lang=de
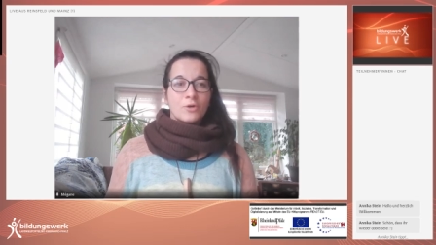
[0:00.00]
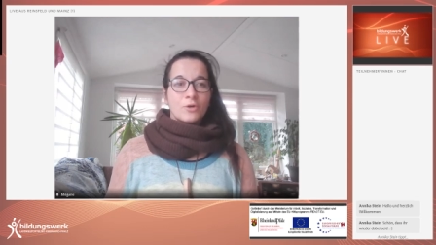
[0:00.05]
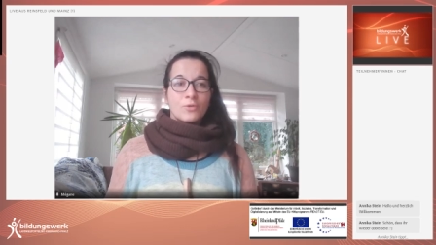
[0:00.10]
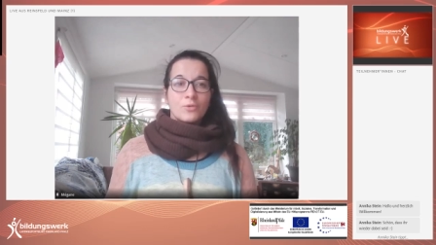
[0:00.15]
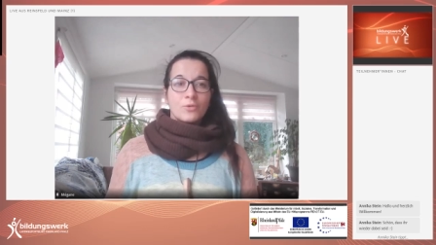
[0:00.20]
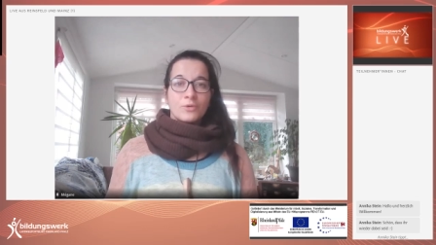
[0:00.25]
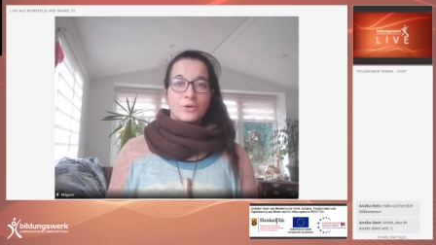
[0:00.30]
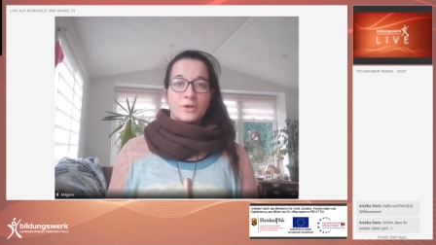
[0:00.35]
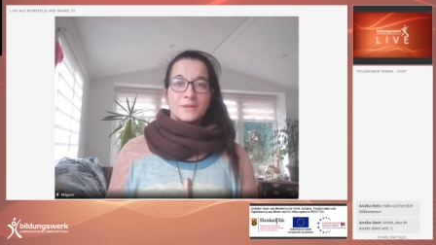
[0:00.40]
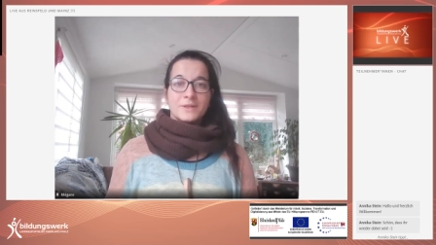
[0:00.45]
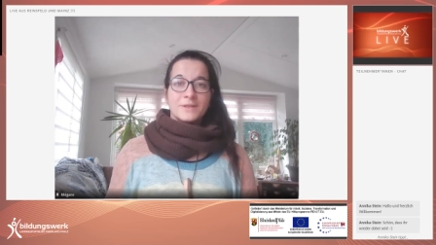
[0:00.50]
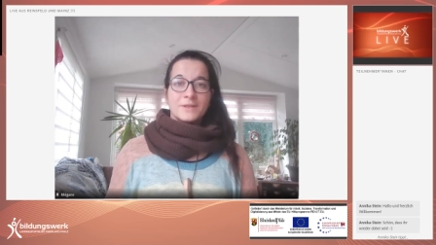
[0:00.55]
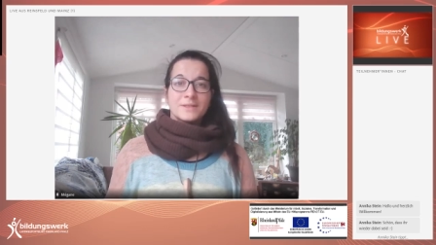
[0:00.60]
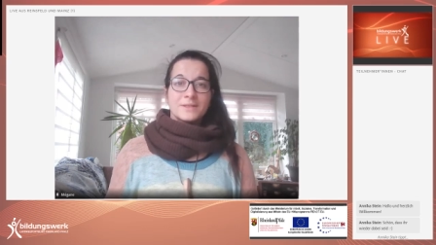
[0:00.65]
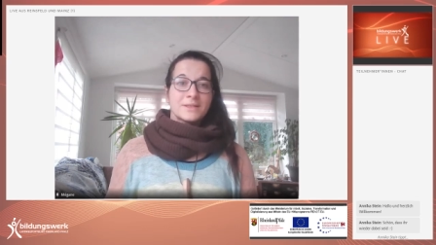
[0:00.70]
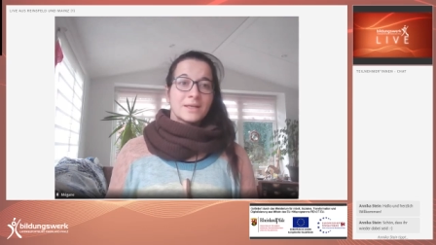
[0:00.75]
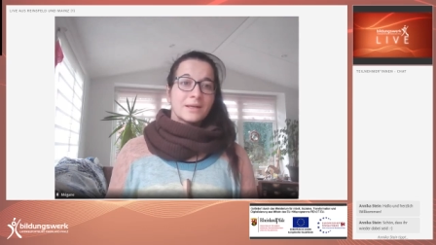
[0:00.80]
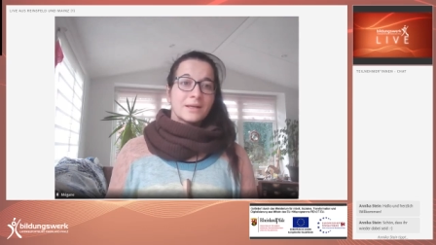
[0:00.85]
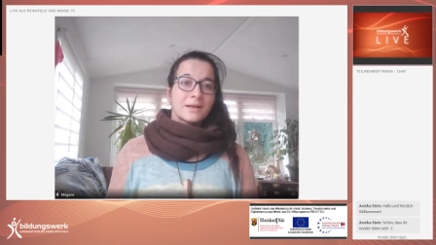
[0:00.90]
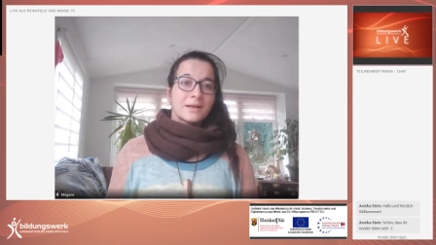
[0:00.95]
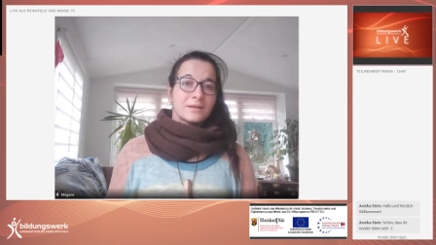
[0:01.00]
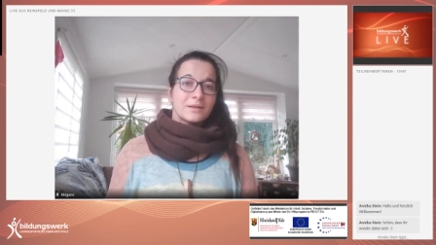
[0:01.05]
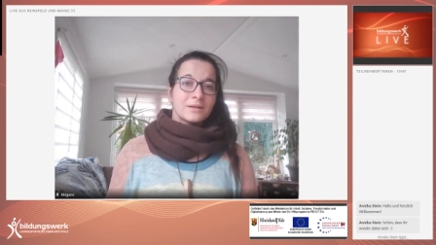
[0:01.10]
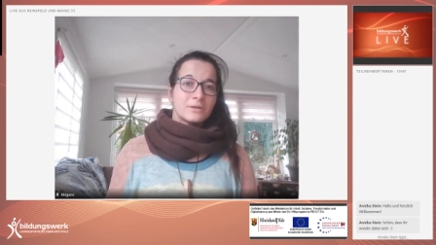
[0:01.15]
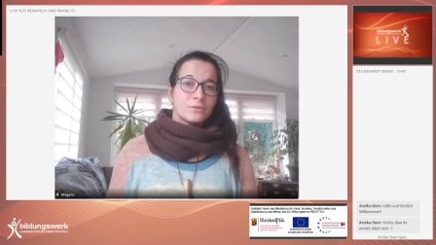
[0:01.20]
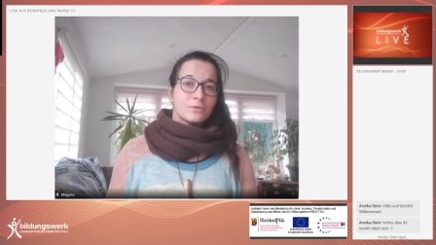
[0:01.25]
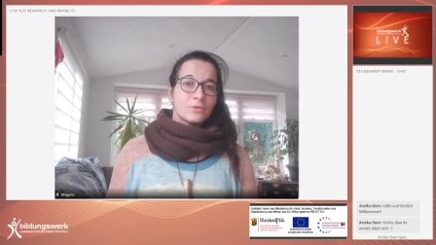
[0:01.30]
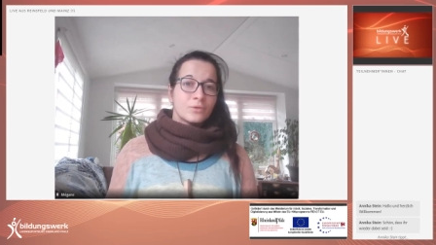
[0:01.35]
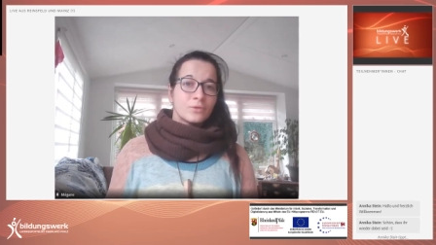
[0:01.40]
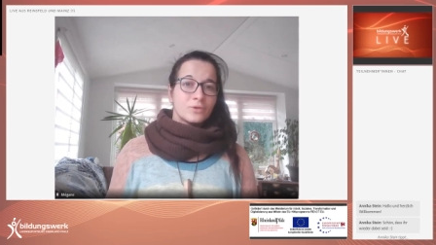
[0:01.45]
oder dass ihr gerade
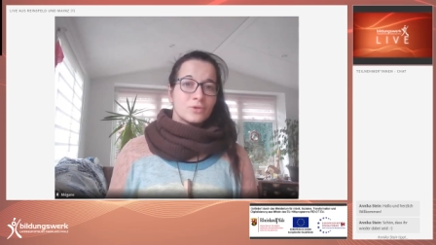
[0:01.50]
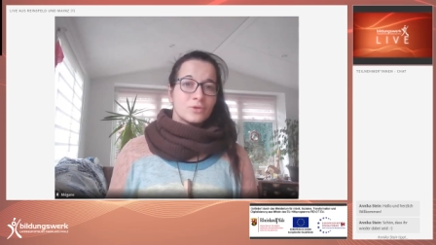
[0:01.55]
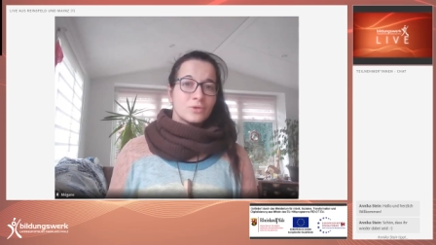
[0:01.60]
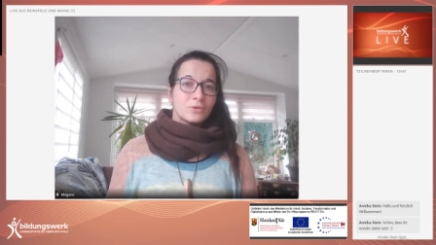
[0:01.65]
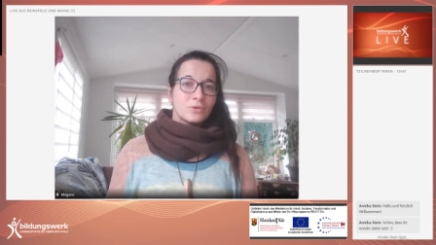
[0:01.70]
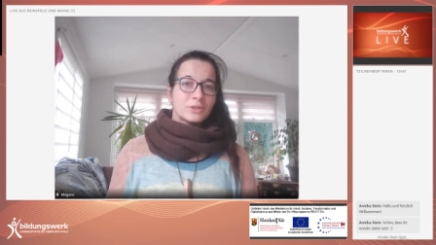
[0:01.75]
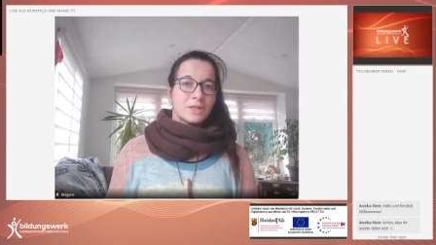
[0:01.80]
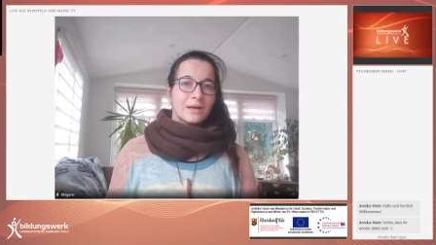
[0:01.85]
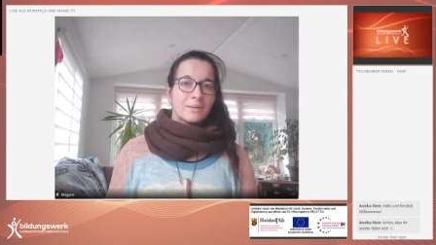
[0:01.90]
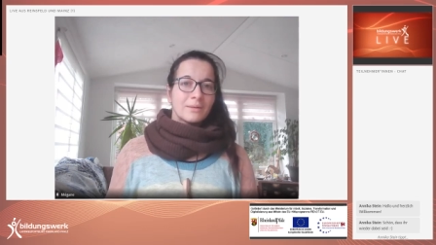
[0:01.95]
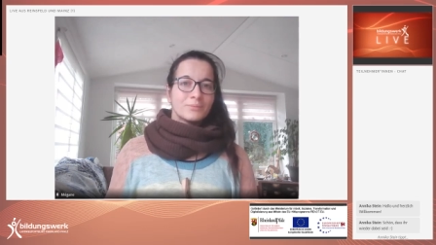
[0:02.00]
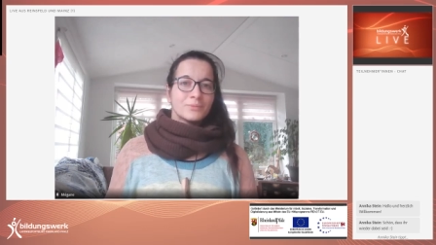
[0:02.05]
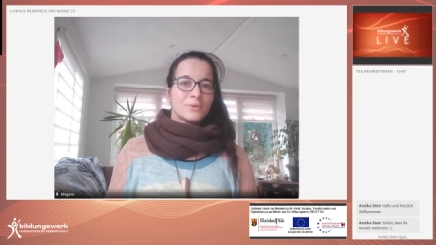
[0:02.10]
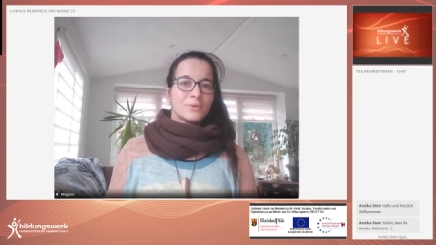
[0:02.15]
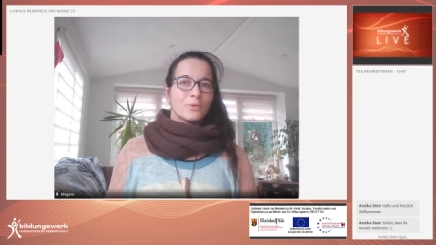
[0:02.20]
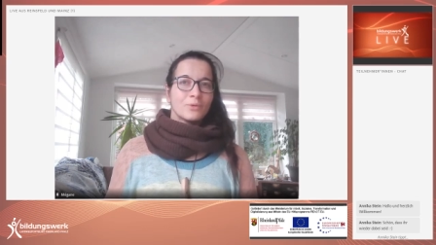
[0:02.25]
gefrühstückt habt.